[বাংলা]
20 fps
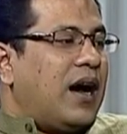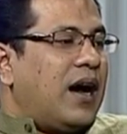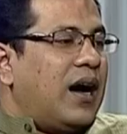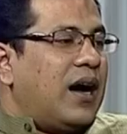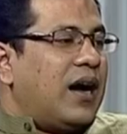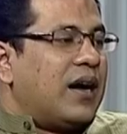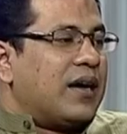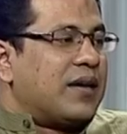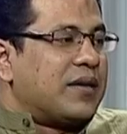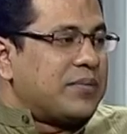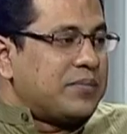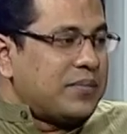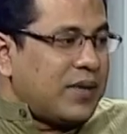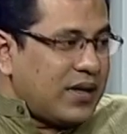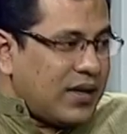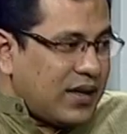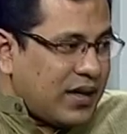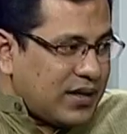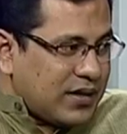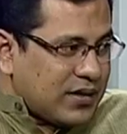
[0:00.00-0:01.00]
আর
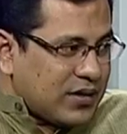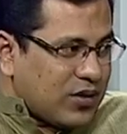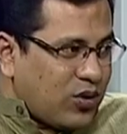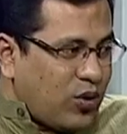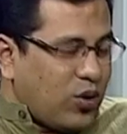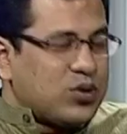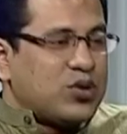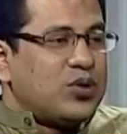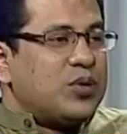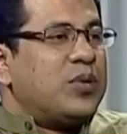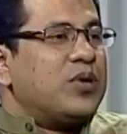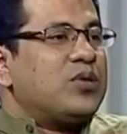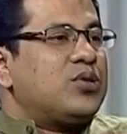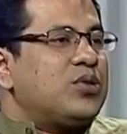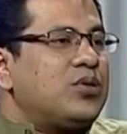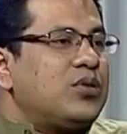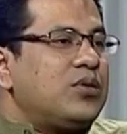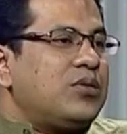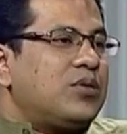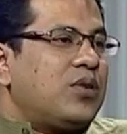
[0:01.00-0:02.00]
গত
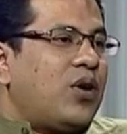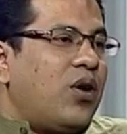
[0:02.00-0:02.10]
বছর